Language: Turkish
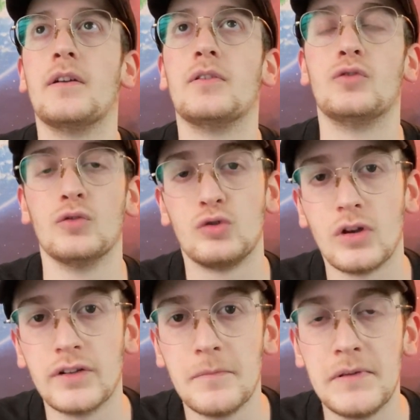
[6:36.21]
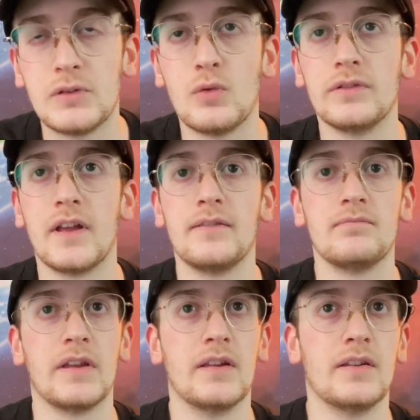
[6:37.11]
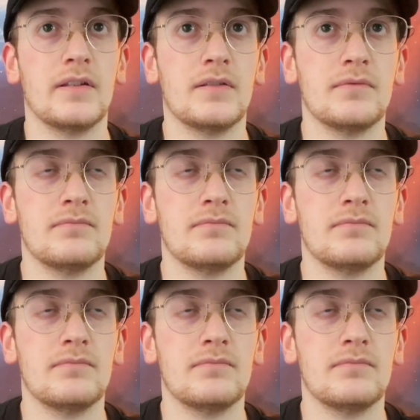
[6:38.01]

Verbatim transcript: Çünkü şu anda Bitcoin'den e,